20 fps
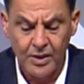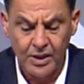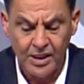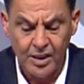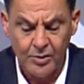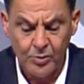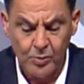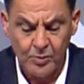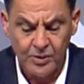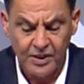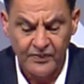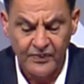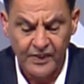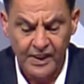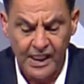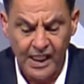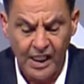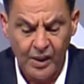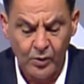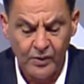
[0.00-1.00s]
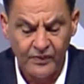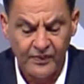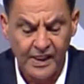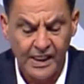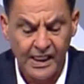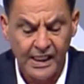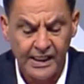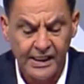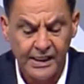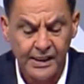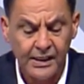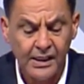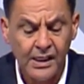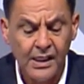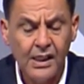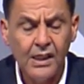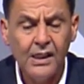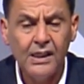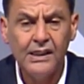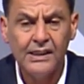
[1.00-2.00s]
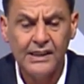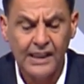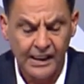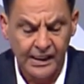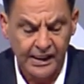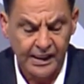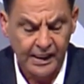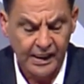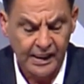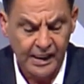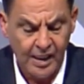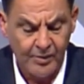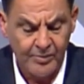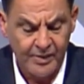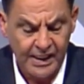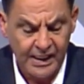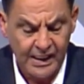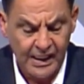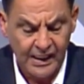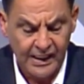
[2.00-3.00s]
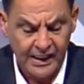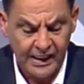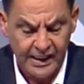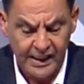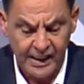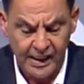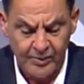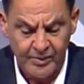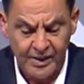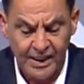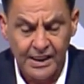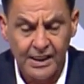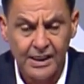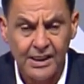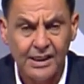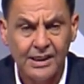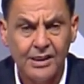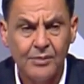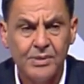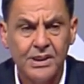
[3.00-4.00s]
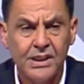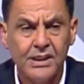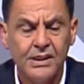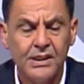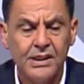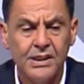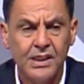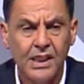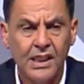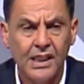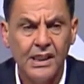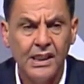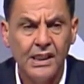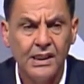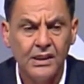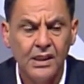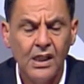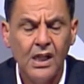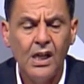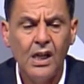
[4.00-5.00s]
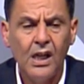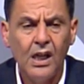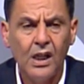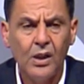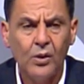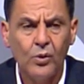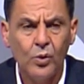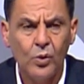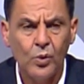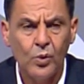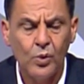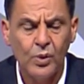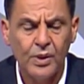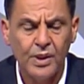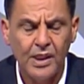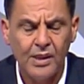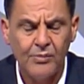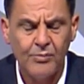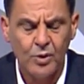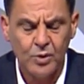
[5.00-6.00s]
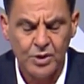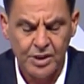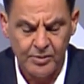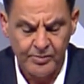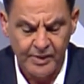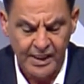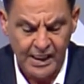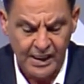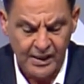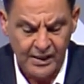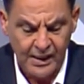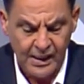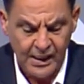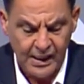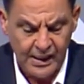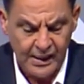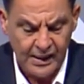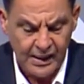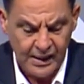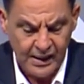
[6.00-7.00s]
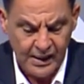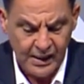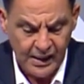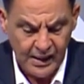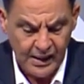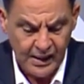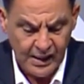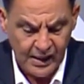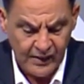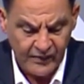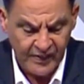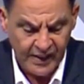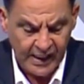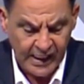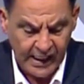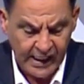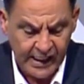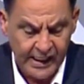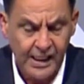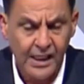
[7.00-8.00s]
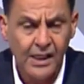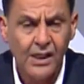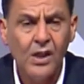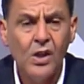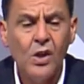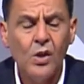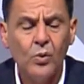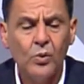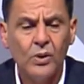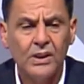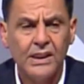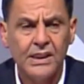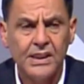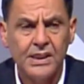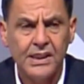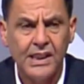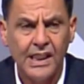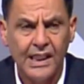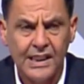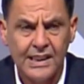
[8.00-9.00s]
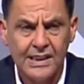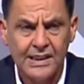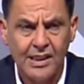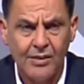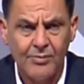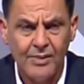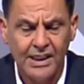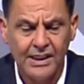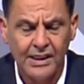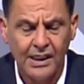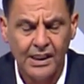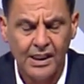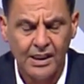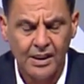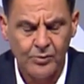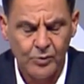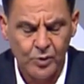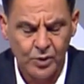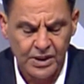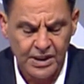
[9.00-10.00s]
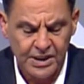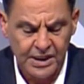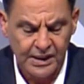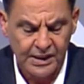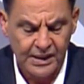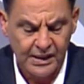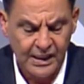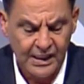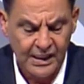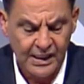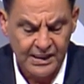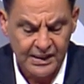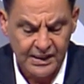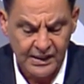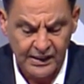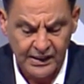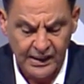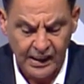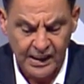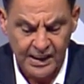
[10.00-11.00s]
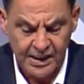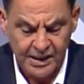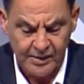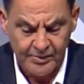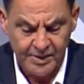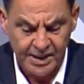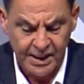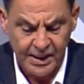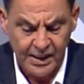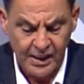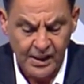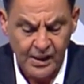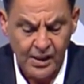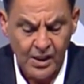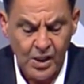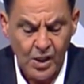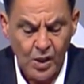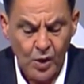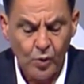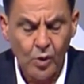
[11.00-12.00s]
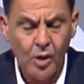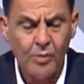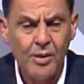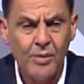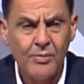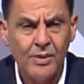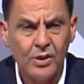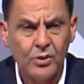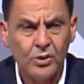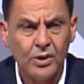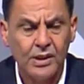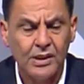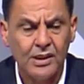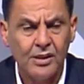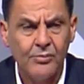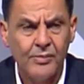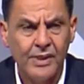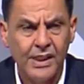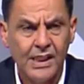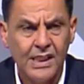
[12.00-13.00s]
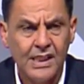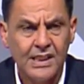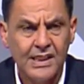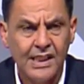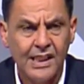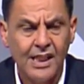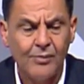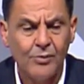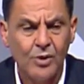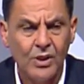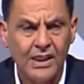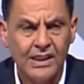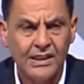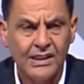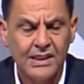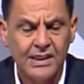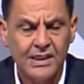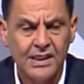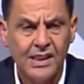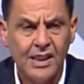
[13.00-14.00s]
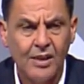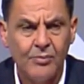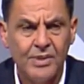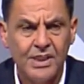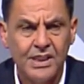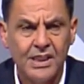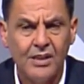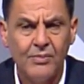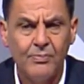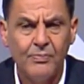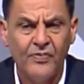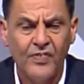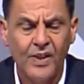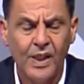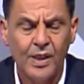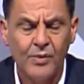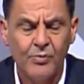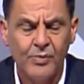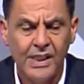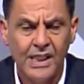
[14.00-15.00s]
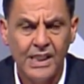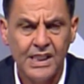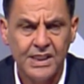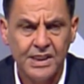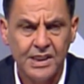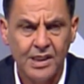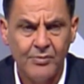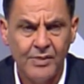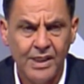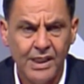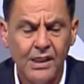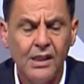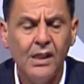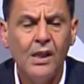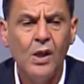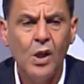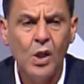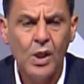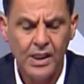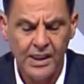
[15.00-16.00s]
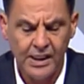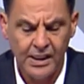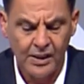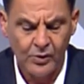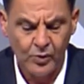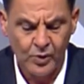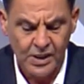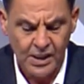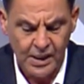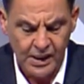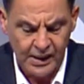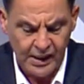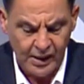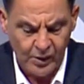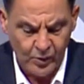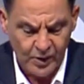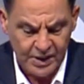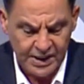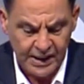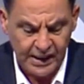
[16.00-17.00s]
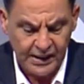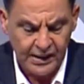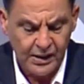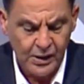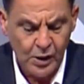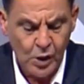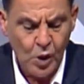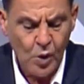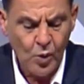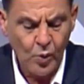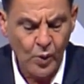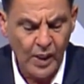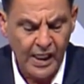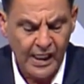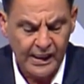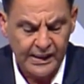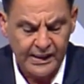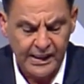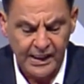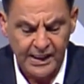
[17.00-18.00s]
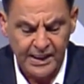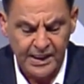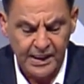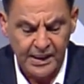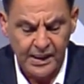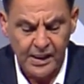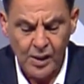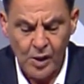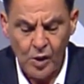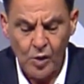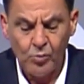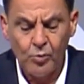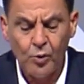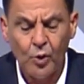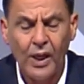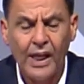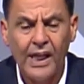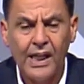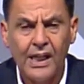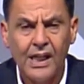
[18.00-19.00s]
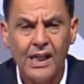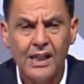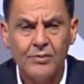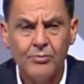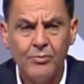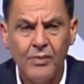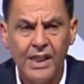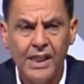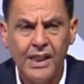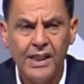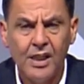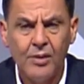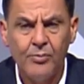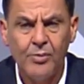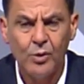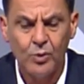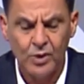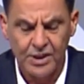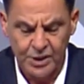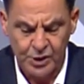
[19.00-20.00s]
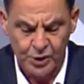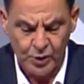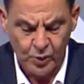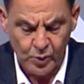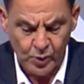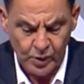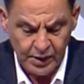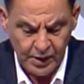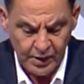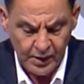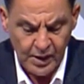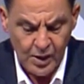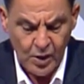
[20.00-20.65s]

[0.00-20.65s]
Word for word: ديمومة الفلاحة والفلاحين لتحقيق أمننا الغذائي من خلال تبسيط إجراءات القروض الموسمية الفلاحية وتشجيع على استعمال الطاقات المتجددة خاصة الطاقة الشمسية وأمام ندرة المياه سنعمل على التسريع بجلب فائض مياه الشمال إلى إلى الوسط وإحداث بحيرات مائية بواد زرود